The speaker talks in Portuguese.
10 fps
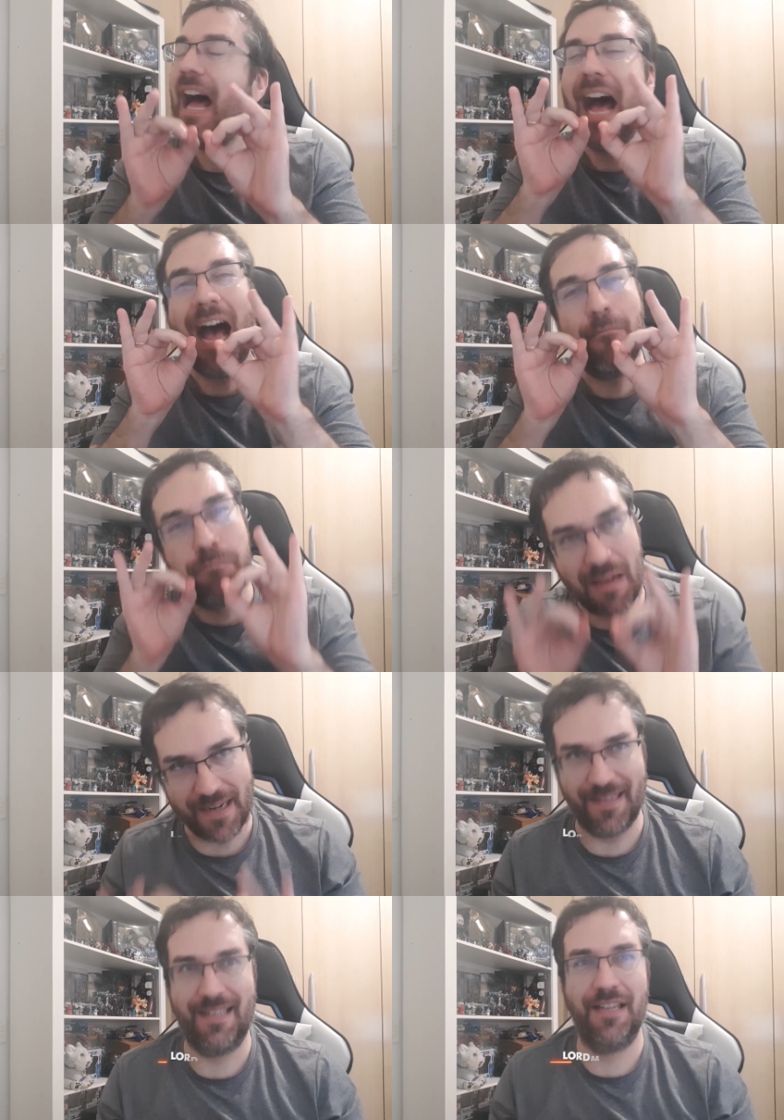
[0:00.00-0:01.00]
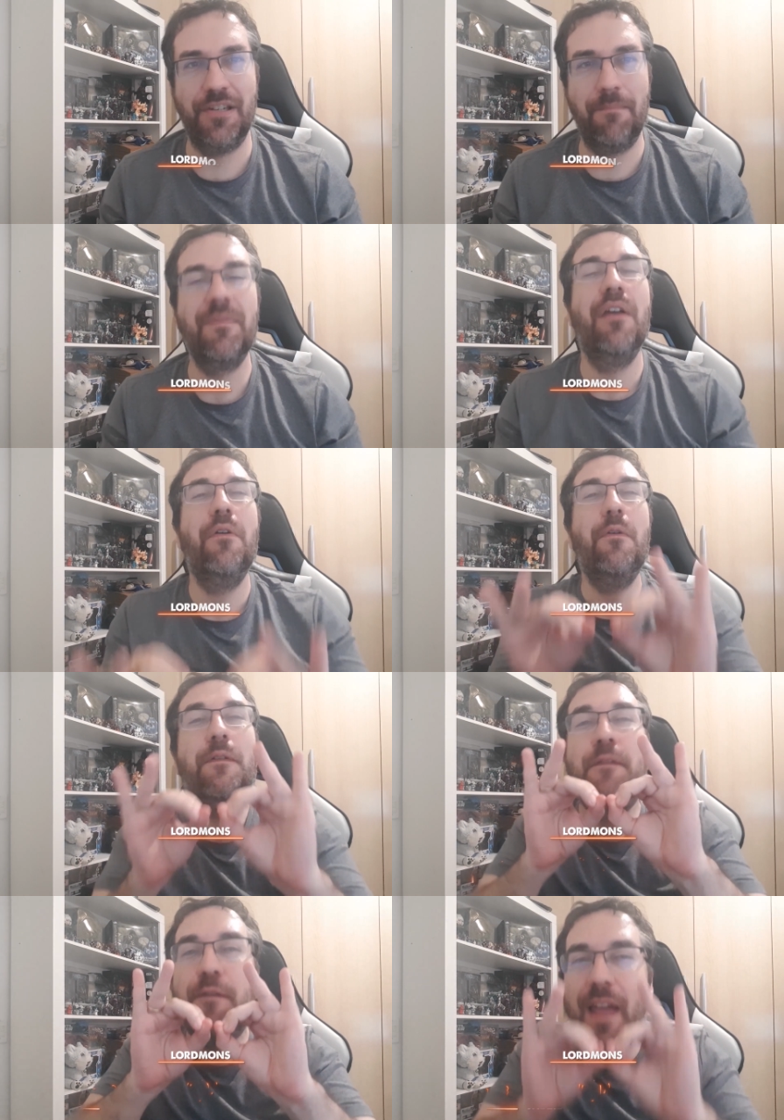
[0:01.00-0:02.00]
a Blizzard
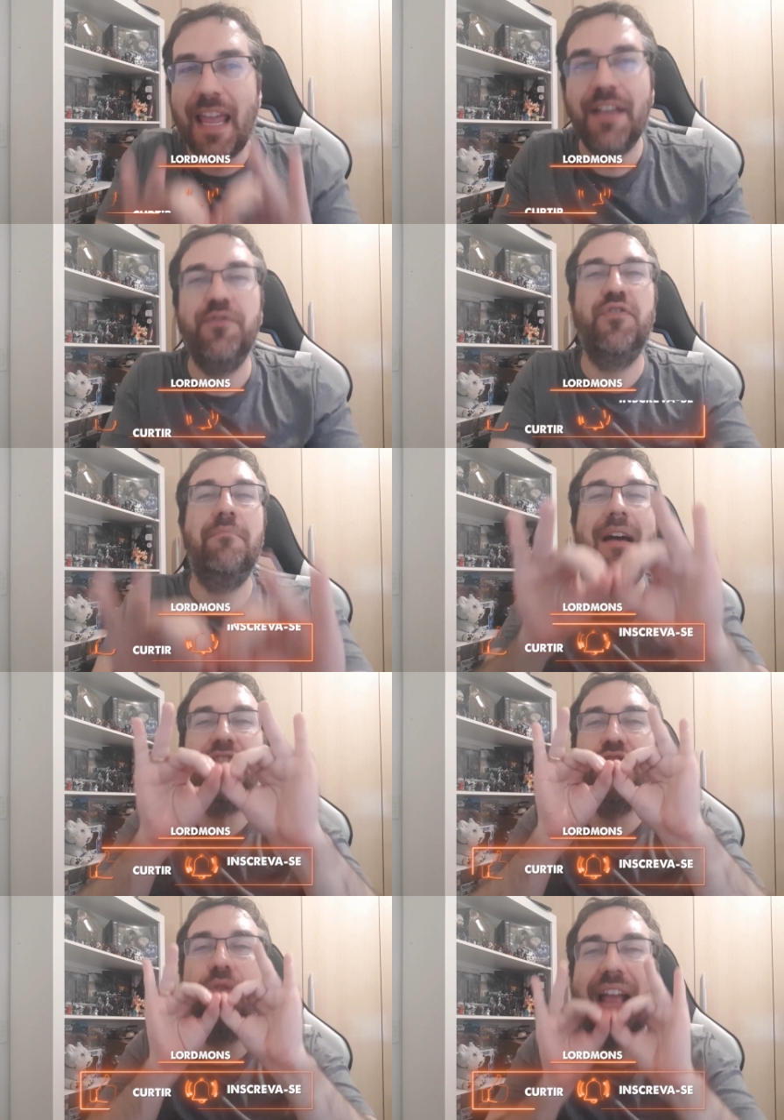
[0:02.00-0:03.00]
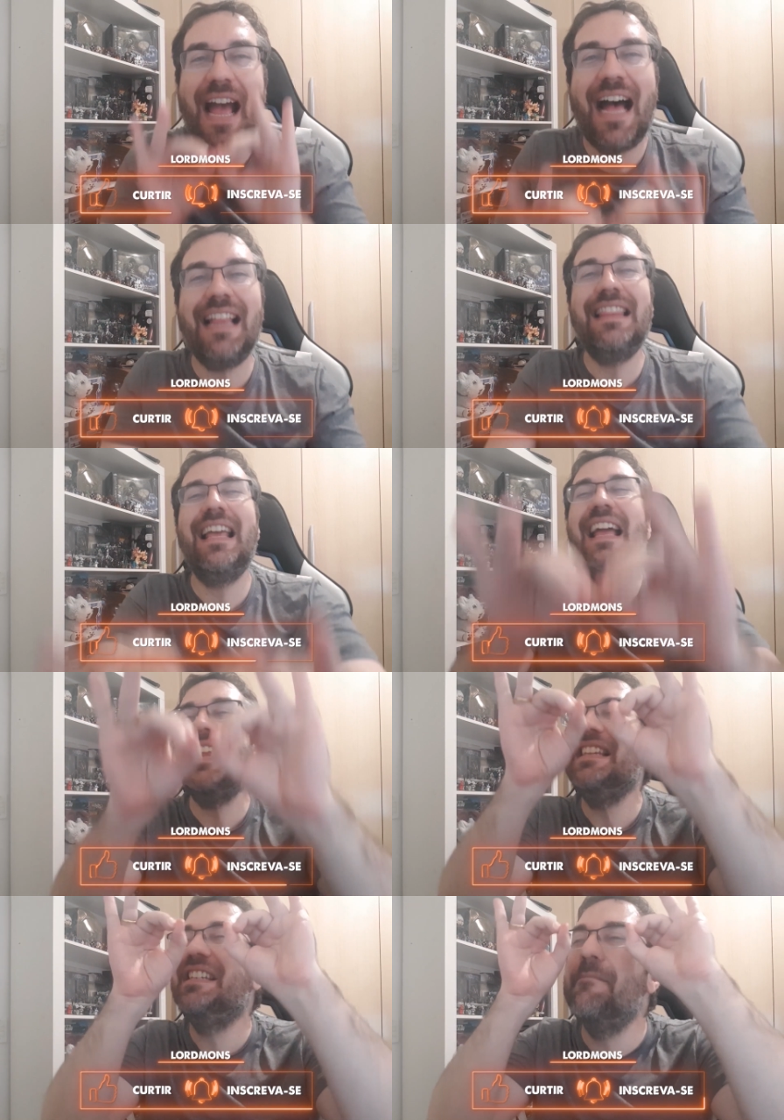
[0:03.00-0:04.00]
fez uma jogada
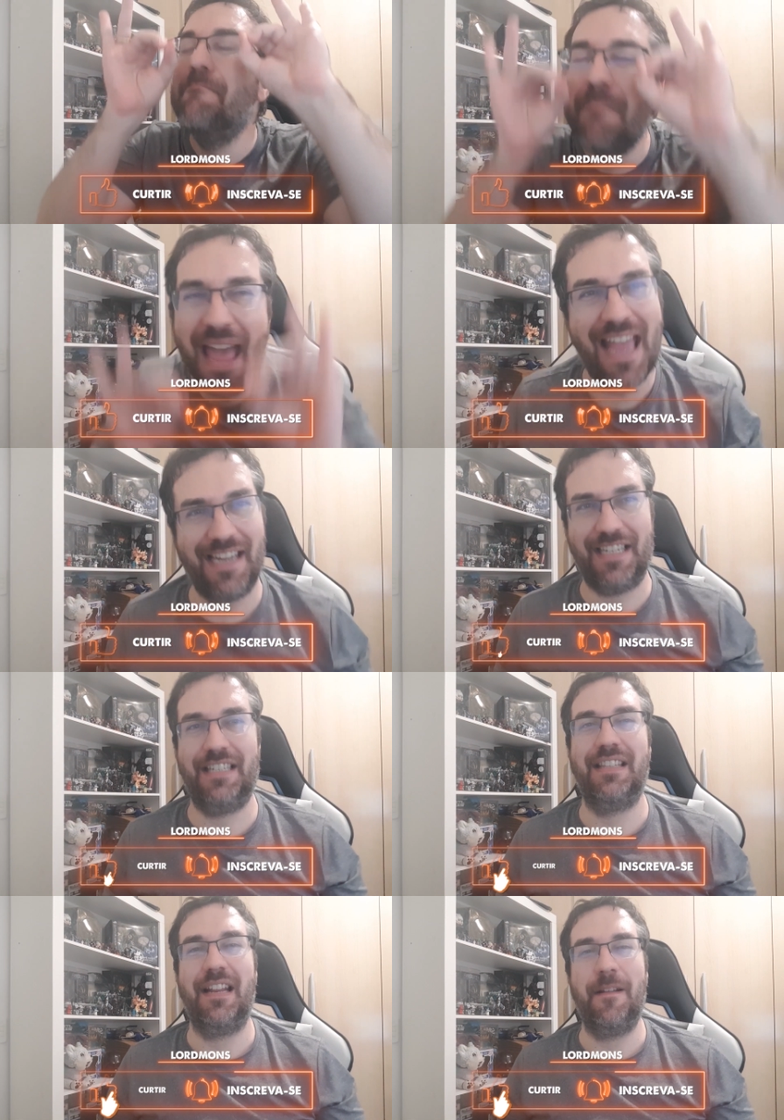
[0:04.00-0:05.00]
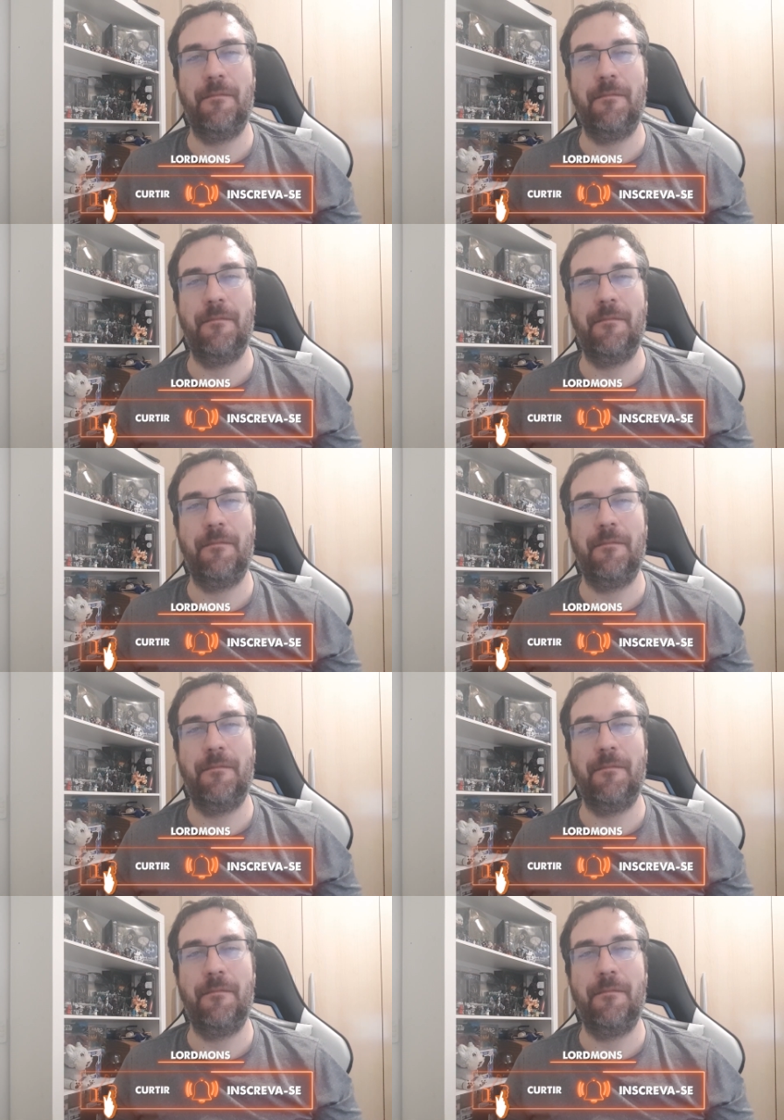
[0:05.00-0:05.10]
de mestre.